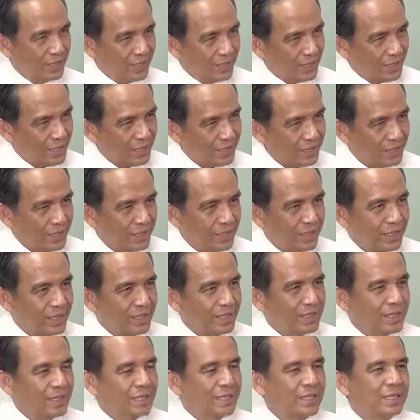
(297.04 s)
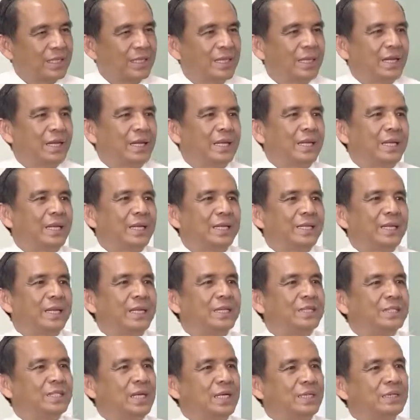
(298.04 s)
nữa là
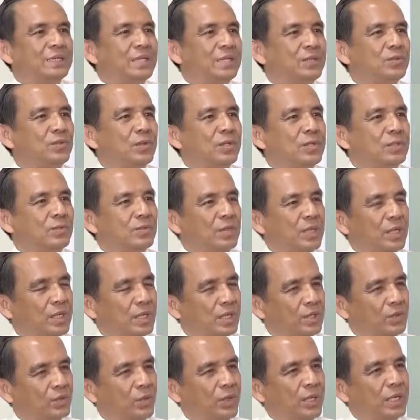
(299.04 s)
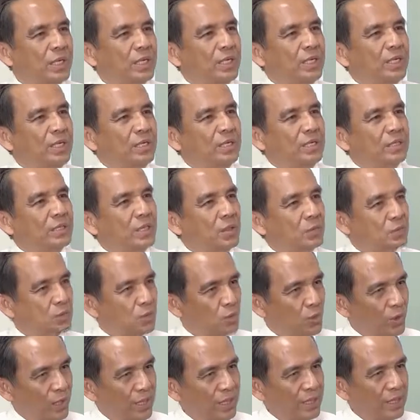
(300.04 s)
để tránh cái chuyện mà thuế chồng
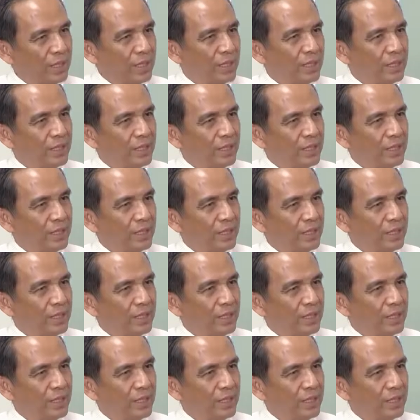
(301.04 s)
thuế,